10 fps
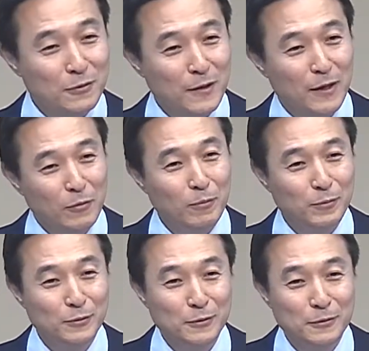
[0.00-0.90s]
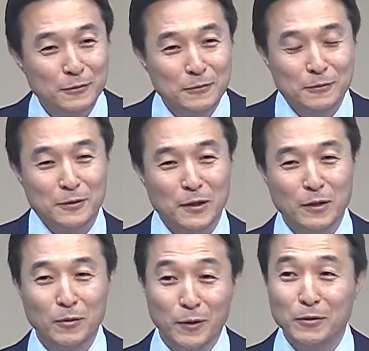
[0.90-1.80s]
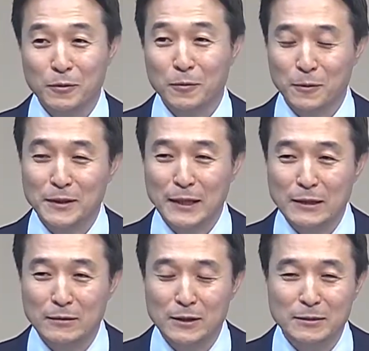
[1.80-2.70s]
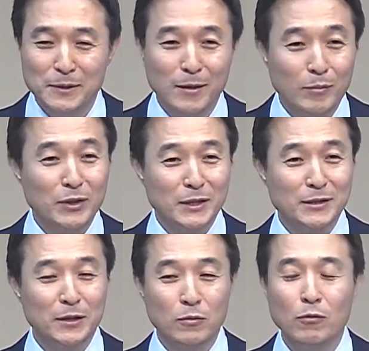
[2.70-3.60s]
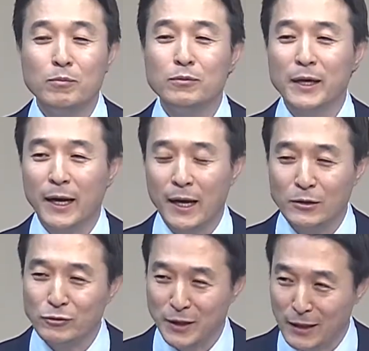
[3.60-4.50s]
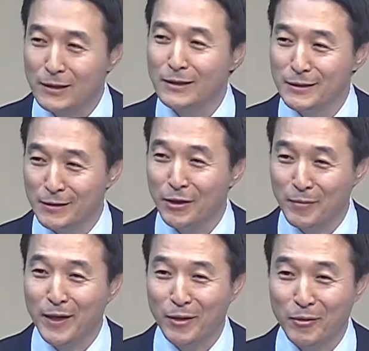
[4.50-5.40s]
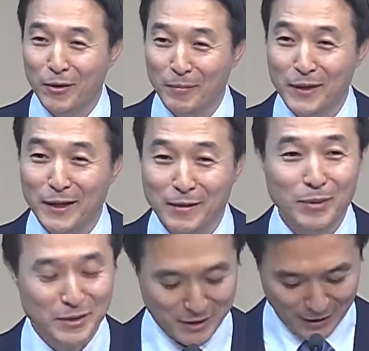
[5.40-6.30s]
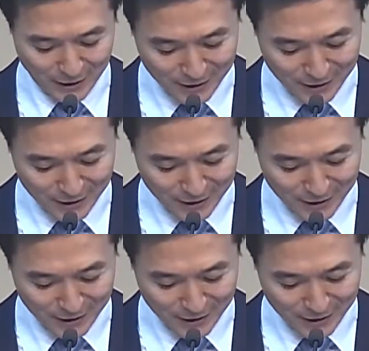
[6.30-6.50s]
네, 통풍으로 저희 교회도 고생하신 우리 집사님 한 분 계신데 통풍에 아주 잘 들는 리 열매라고 합니다. 이 버치가.